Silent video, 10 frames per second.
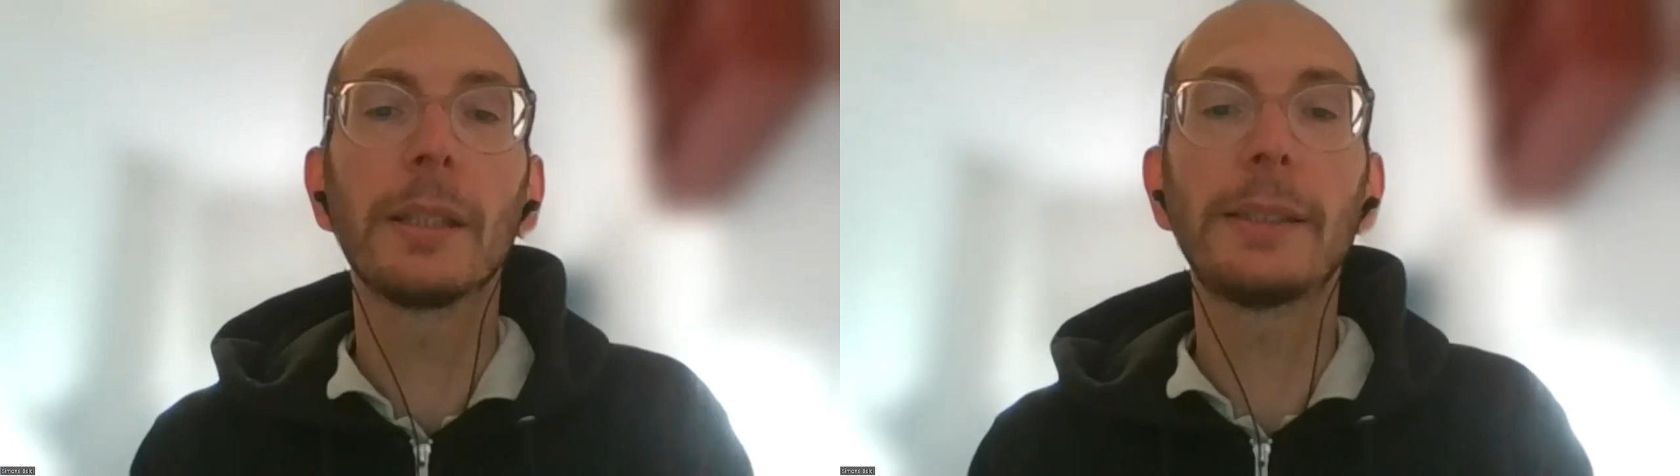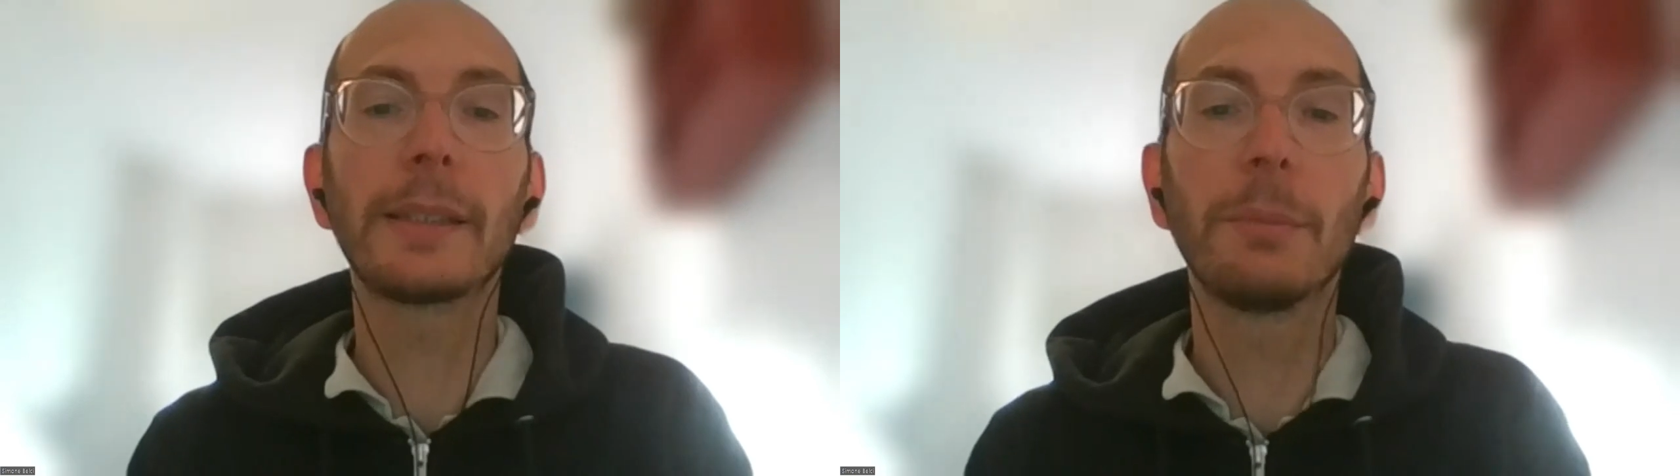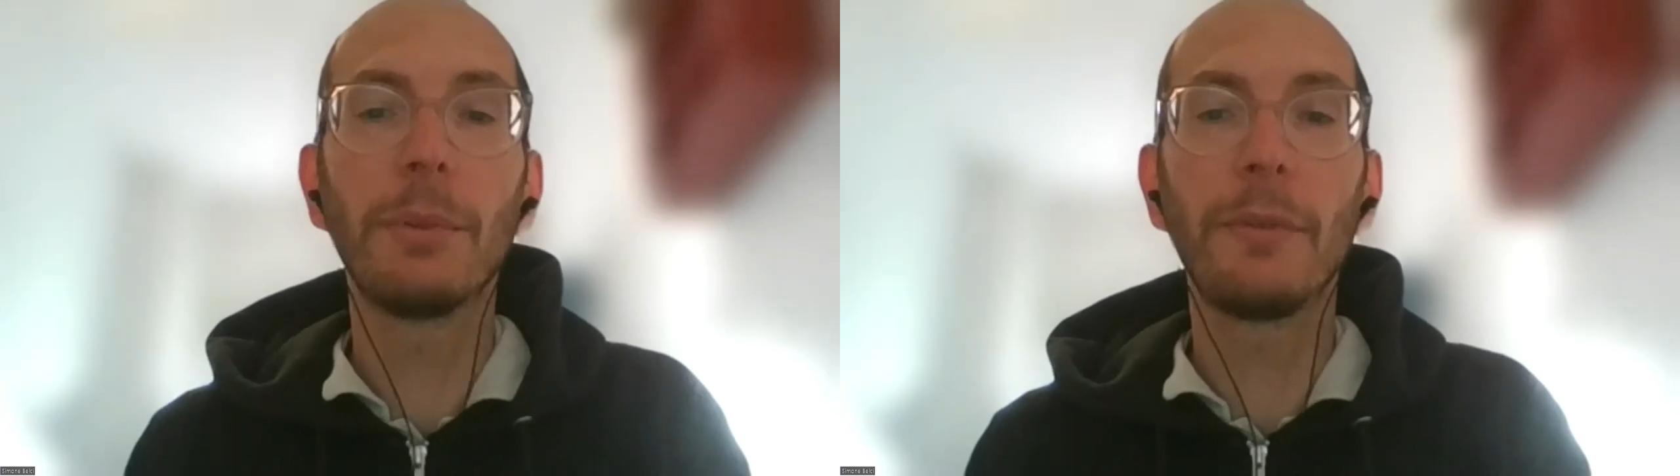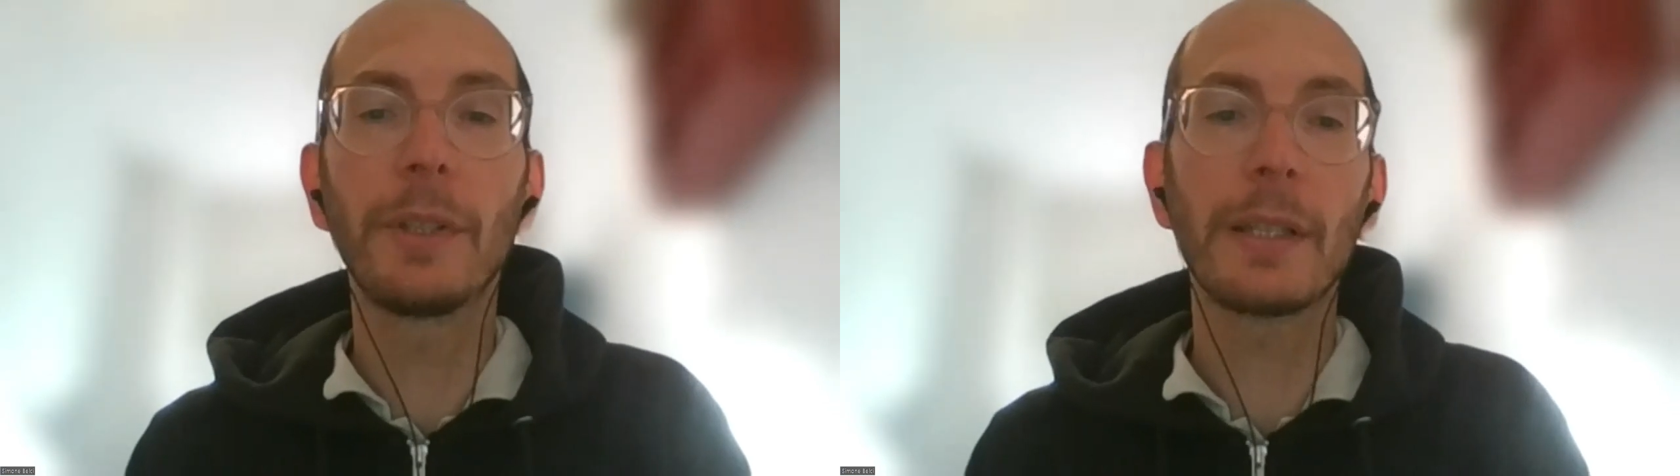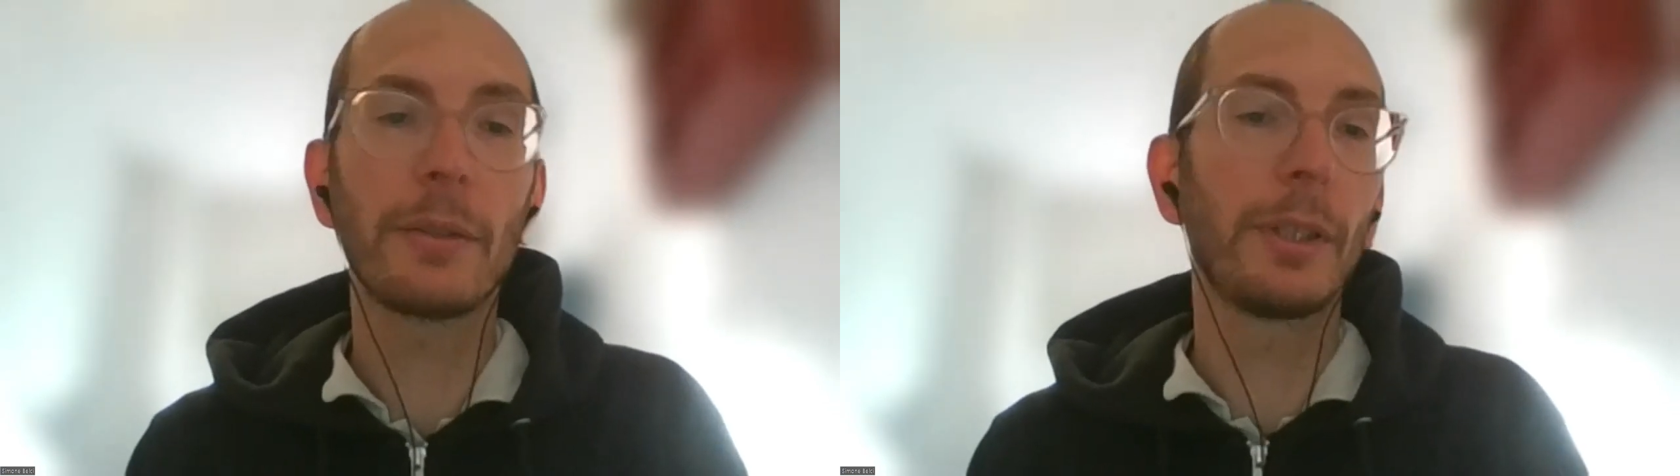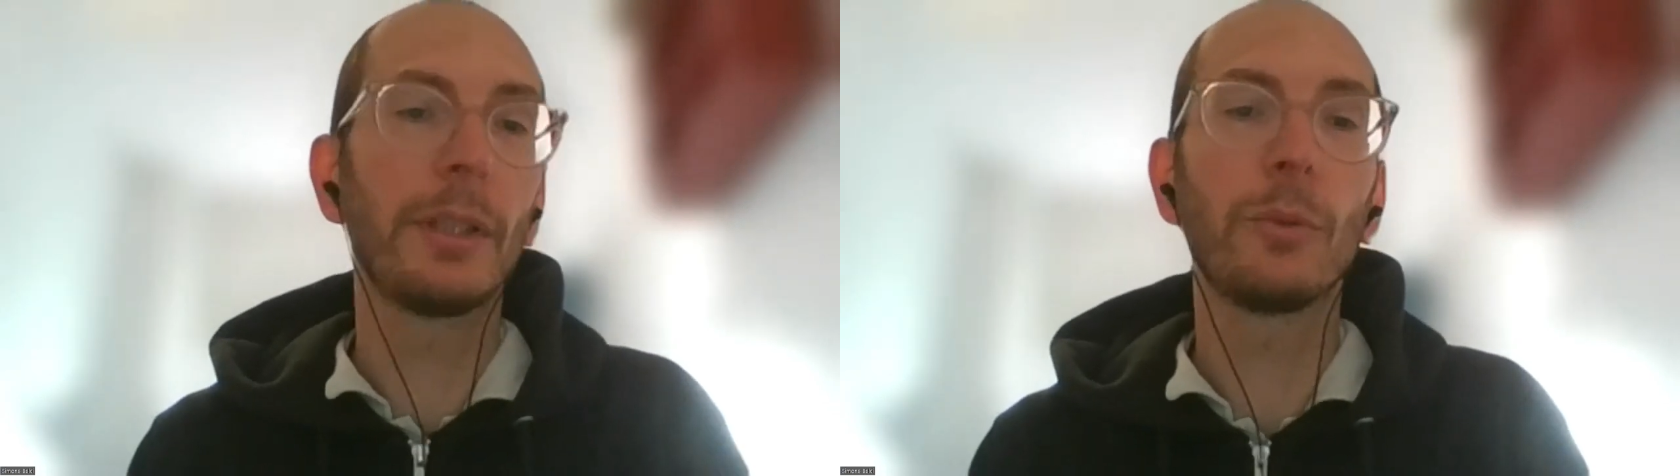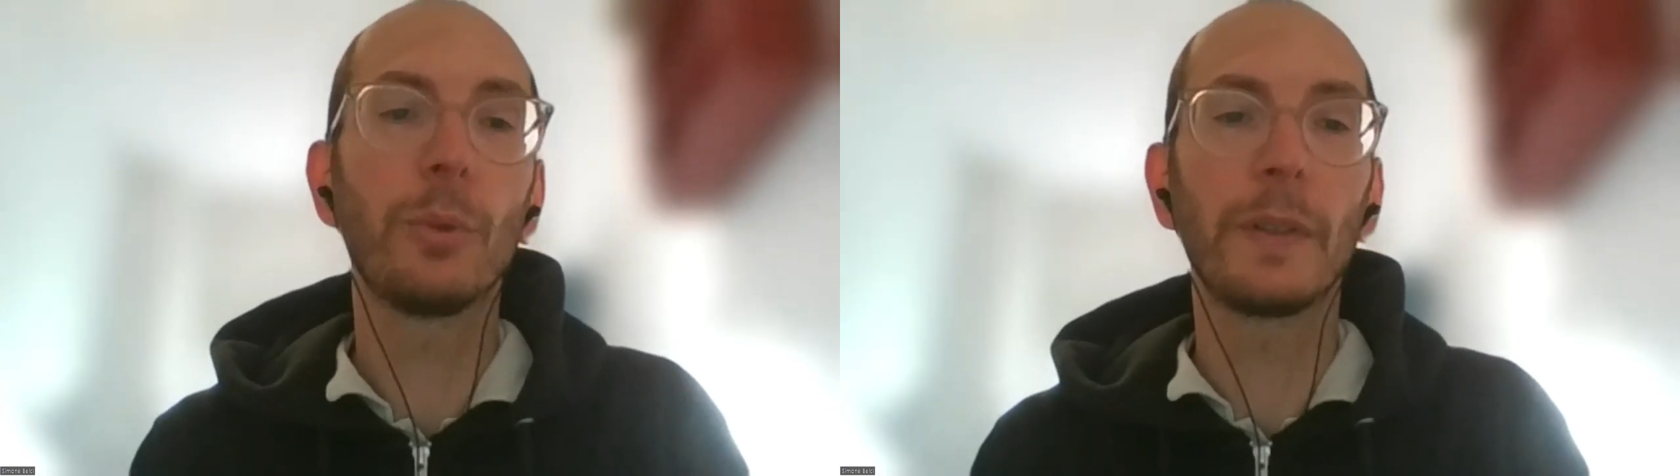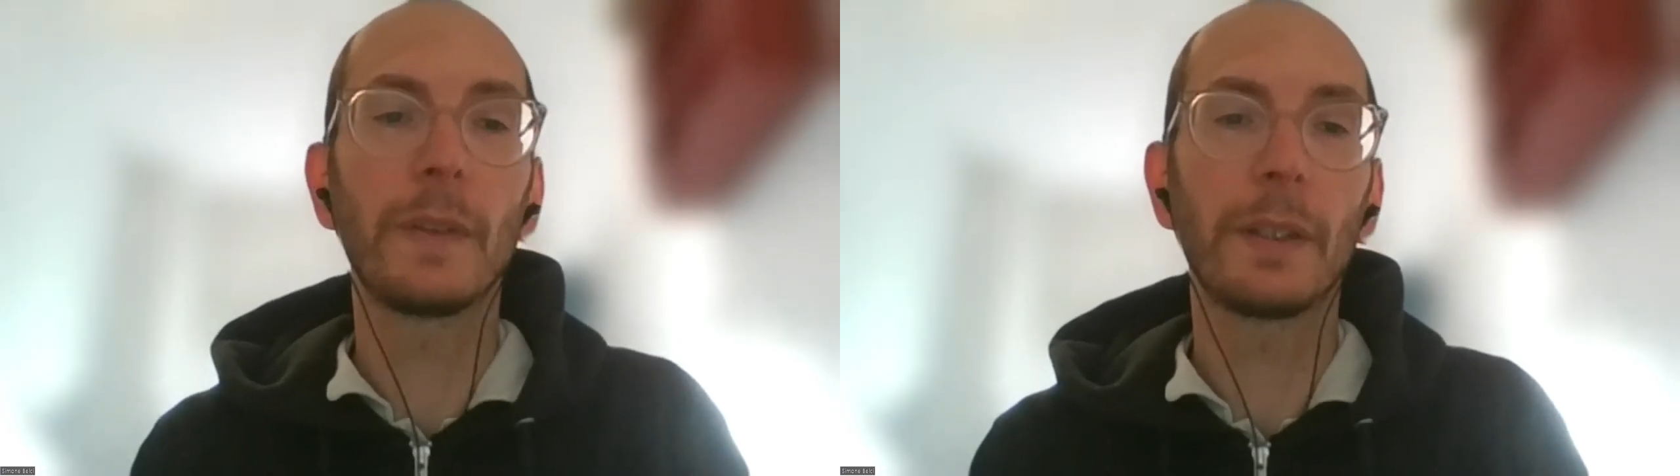della semplificazione
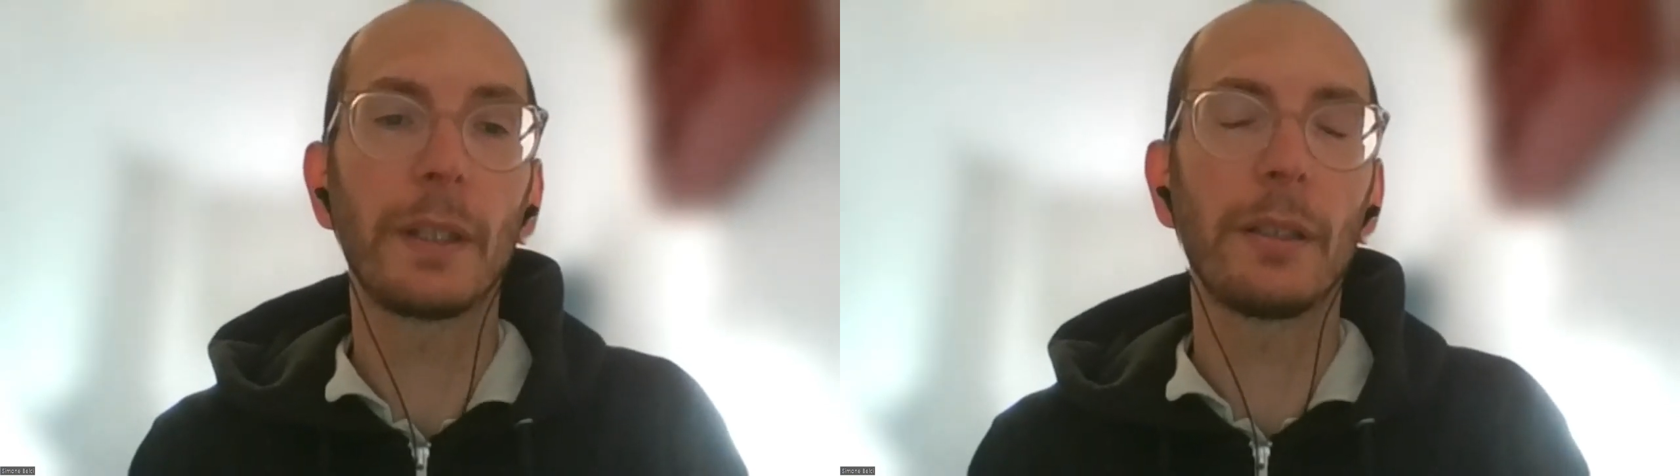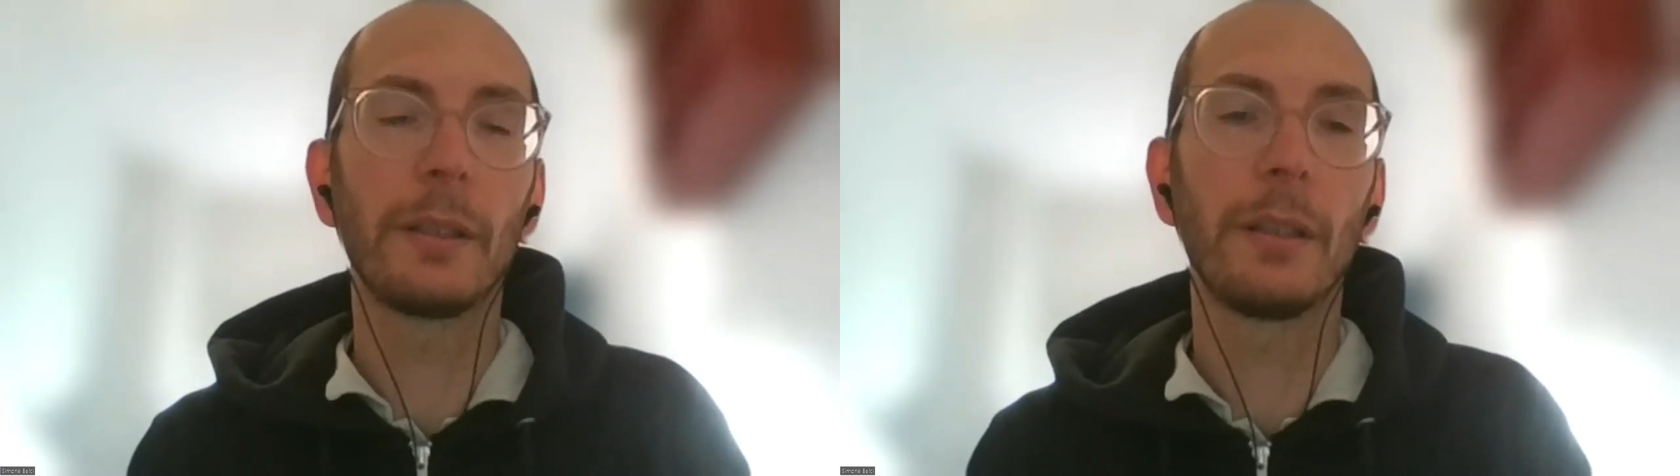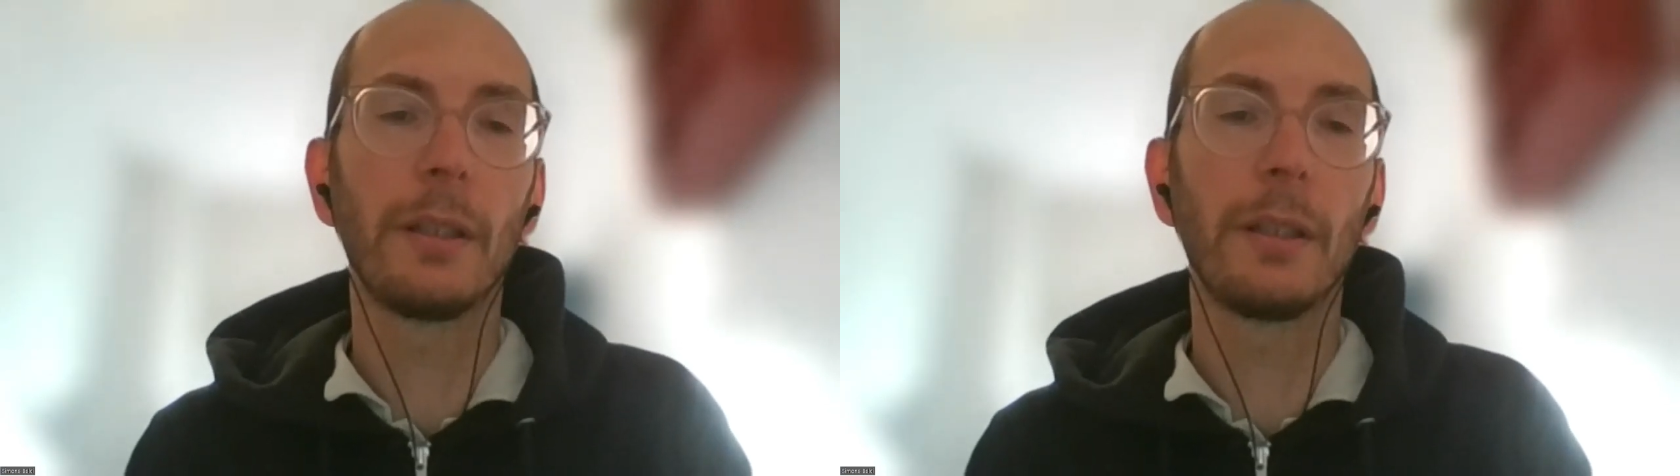linguistica.